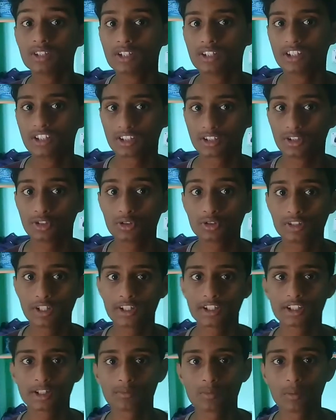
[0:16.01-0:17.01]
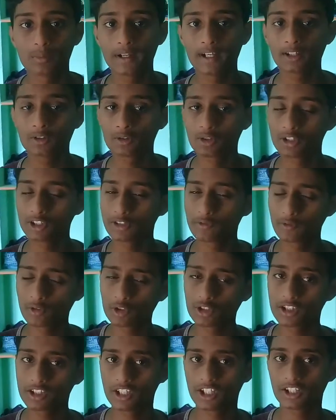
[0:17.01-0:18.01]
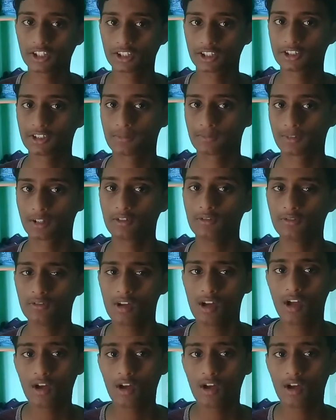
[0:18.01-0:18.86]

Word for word: జెడ్ సిక్స్ యూత్ ఎడిషన్ మొబైల్ గురించి ఫుల్ డీటెయిల్స్ చెప్తాను